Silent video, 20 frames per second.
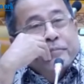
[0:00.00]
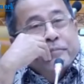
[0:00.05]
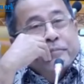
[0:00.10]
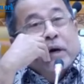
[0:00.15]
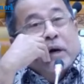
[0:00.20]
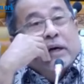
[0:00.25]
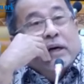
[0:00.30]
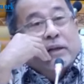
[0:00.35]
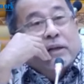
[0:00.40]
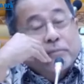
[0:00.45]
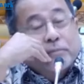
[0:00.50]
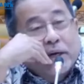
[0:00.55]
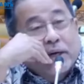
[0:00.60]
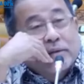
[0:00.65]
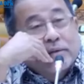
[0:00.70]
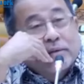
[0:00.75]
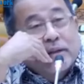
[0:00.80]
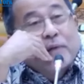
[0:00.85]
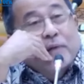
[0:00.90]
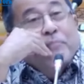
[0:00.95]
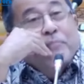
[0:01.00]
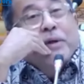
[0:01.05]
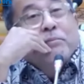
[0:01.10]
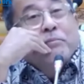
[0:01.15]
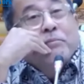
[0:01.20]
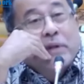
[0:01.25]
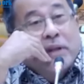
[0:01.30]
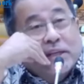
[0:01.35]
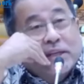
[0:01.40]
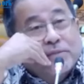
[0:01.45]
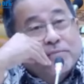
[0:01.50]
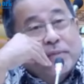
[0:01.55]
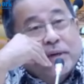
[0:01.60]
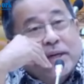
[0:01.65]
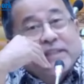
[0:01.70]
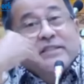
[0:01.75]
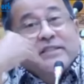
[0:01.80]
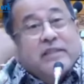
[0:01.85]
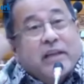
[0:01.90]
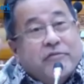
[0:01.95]
Bahkan Pak, 18
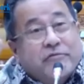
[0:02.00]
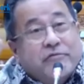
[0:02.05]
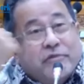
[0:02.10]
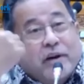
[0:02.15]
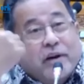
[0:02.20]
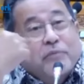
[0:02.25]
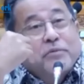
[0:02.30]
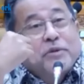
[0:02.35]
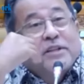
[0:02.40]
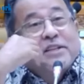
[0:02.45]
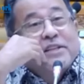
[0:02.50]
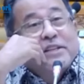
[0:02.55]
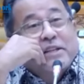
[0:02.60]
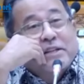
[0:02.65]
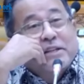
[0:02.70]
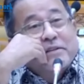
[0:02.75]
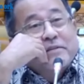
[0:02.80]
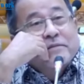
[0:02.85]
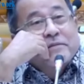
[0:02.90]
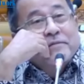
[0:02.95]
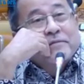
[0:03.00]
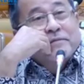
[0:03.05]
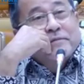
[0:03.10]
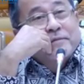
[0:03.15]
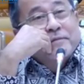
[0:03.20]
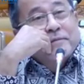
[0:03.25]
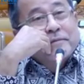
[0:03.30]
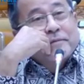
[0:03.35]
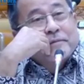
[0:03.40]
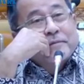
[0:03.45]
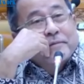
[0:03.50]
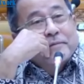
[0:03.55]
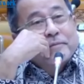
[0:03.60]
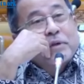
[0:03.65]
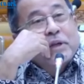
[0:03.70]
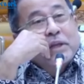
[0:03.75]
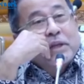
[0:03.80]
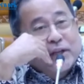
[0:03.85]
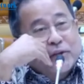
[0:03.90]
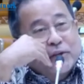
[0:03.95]
Pak staf kami di sini
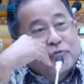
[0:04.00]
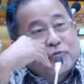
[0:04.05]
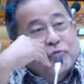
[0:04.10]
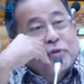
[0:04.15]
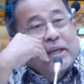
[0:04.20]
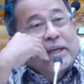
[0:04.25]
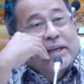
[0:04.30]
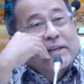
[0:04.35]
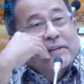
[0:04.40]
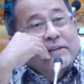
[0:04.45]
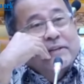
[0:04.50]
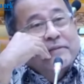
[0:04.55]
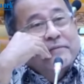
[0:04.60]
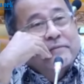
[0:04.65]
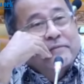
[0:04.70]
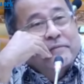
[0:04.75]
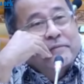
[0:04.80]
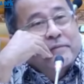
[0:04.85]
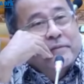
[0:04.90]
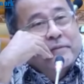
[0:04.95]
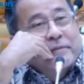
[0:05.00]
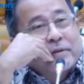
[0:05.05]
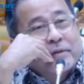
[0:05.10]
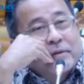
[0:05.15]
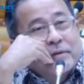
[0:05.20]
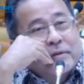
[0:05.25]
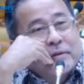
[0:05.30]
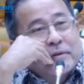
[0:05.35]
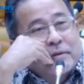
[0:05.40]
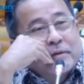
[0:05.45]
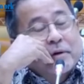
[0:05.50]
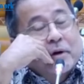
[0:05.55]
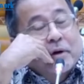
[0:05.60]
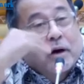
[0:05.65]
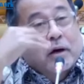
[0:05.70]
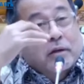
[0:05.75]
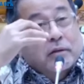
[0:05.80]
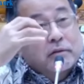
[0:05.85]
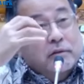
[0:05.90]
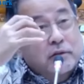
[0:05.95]
meninggal dunia.
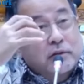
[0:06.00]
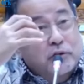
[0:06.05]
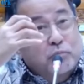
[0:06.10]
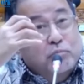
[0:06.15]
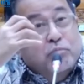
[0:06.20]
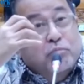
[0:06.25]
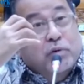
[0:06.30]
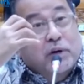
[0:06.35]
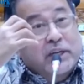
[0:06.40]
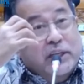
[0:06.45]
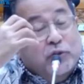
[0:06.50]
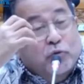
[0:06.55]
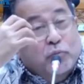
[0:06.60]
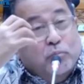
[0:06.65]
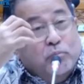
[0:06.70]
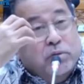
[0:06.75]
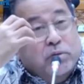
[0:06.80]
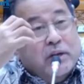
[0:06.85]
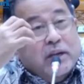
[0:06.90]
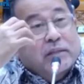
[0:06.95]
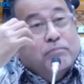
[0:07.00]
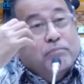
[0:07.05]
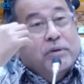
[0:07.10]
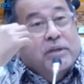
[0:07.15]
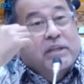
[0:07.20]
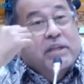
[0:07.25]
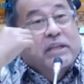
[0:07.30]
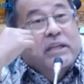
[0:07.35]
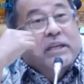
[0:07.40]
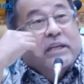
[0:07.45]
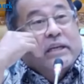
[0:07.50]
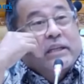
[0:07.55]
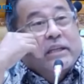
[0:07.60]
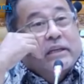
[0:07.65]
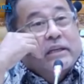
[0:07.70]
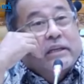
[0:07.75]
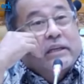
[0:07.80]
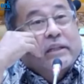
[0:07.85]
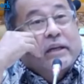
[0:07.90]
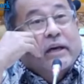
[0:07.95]
Artinya begitu berat pendidikan
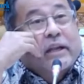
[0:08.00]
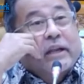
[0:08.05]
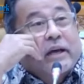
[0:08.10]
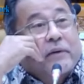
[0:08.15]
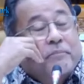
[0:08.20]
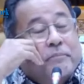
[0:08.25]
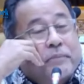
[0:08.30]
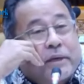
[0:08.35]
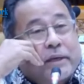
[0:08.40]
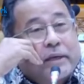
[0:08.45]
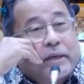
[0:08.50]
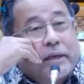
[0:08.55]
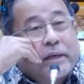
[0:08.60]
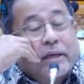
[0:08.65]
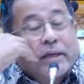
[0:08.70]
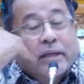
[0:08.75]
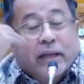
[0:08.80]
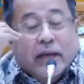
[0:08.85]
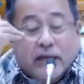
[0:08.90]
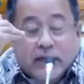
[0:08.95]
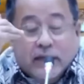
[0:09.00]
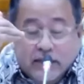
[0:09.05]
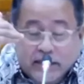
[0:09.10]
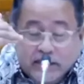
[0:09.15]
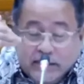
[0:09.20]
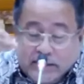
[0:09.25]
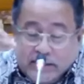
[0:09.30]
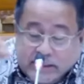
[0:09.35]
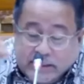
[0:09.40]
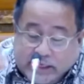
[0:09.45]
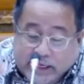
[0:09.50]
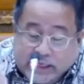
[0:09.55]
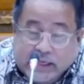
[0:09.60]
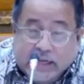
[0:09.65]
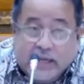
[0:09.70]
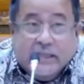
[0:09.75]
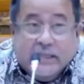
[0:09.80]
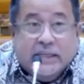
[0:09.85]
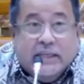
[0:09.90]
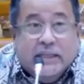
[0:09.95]
yang kita hadapi. Nah,
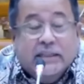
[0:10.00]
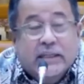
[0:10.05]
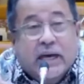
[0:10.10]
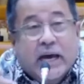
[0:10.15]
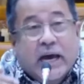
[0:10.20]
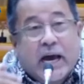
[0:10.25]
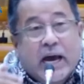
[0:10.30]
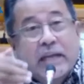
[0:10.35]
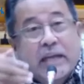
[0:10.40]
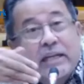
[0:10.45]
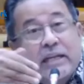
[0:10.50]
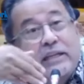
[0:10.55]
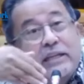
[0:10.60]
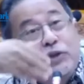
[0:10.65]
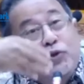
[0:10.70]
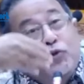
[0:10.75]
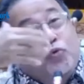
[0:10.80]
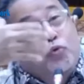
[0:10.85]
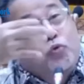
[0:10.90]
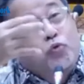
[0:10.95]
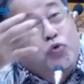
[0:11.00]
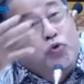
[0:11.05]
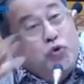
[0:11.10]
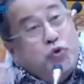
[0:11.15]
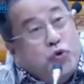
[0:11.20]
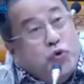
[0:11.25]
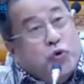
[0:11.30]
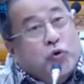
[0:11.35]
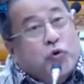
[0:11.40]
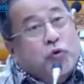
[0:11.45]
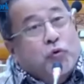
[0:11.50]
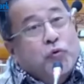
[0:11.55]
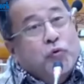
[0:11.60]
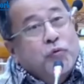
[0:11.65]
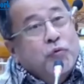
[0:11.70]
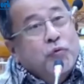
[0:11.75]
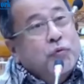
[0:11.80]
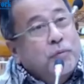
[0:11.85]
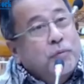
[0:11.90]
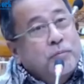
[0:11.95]
sekarang kita ada di ujung
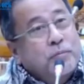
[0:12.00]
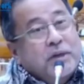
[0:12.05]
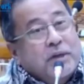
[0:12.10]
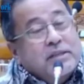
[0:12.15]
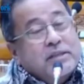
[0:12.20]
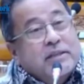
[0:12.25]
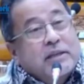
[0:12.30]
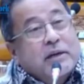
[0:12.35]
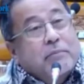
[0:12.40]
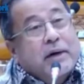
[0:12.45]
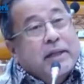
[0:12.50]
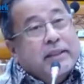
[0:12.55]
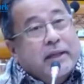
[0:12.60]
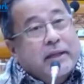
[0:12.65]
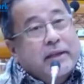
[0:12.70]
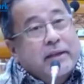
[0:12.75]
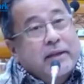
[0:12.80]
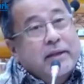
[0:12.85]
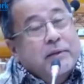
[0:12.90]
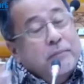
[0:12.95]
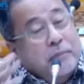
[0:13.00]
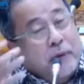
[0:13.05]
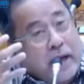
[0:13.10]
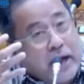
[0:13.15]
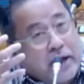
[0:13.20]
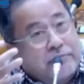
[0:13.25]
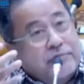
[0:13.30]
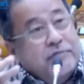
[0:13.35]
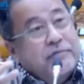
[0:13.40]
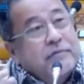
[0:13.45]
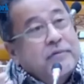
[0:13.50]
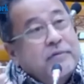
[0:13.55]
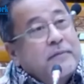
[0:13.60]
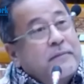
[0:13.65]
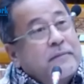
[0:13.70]
masa jabatan, maaf.